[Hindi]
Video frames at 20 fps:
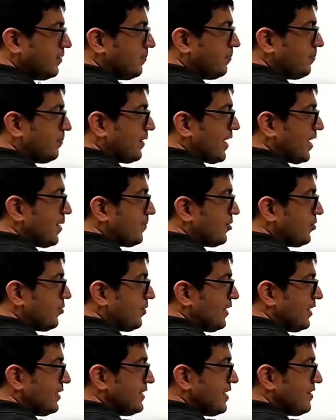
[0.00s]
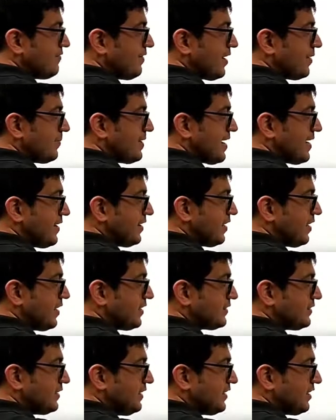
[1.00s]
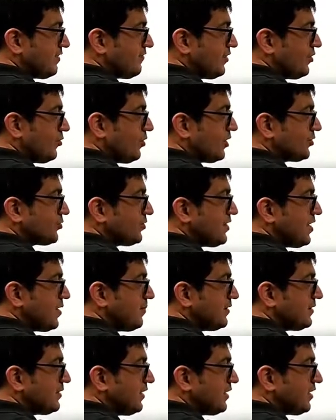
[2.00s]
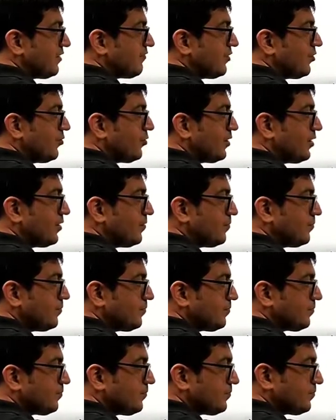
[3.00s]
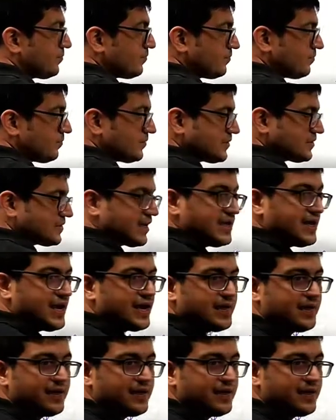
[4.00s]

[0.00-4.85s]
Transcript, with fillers: बराबर होंगे ये वाला भी एंगल अगर थीटा वन होगा तो ये भी थीटा वन होगा सही है